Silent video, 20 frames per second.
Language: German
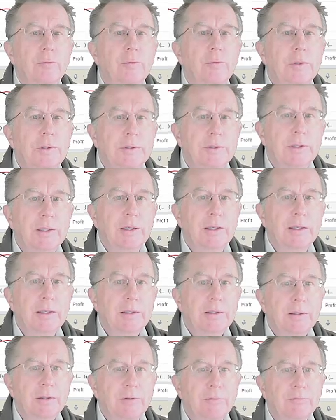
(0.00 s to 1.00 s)

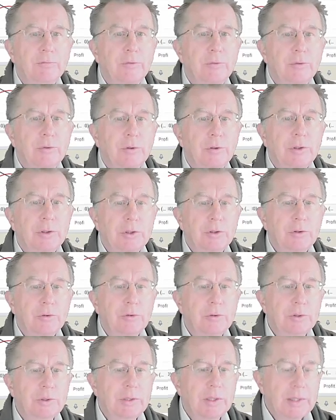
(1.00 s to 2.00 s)
USA auf gut Deutsch
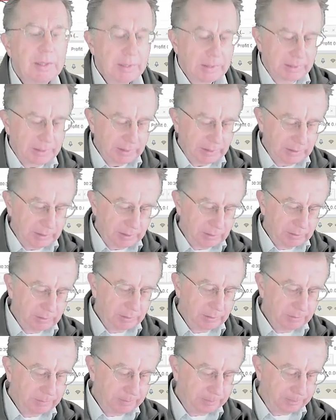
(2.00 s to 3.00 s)
und die,
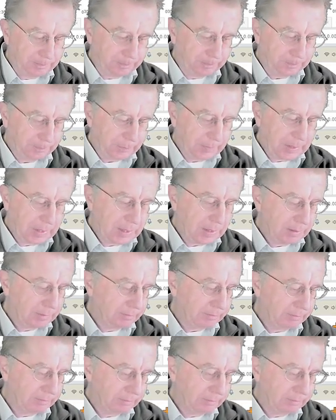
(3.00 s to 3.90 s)
ähm, ja,